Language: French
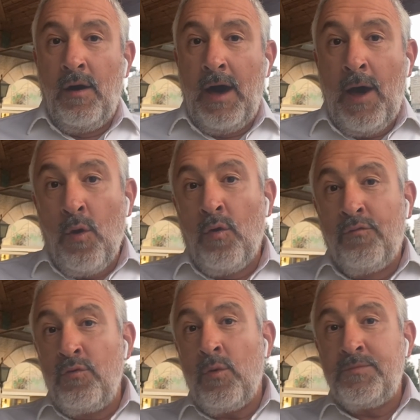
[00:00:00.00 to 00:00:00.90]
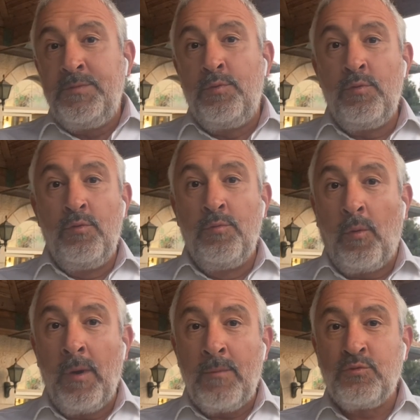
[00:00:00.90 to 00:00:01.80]
Alors voyons un petit peu le
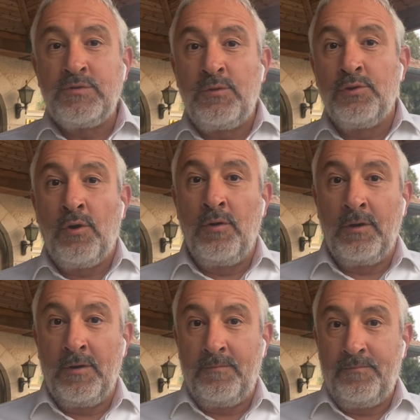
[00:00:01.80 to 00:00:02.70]
problème sous un autre angle.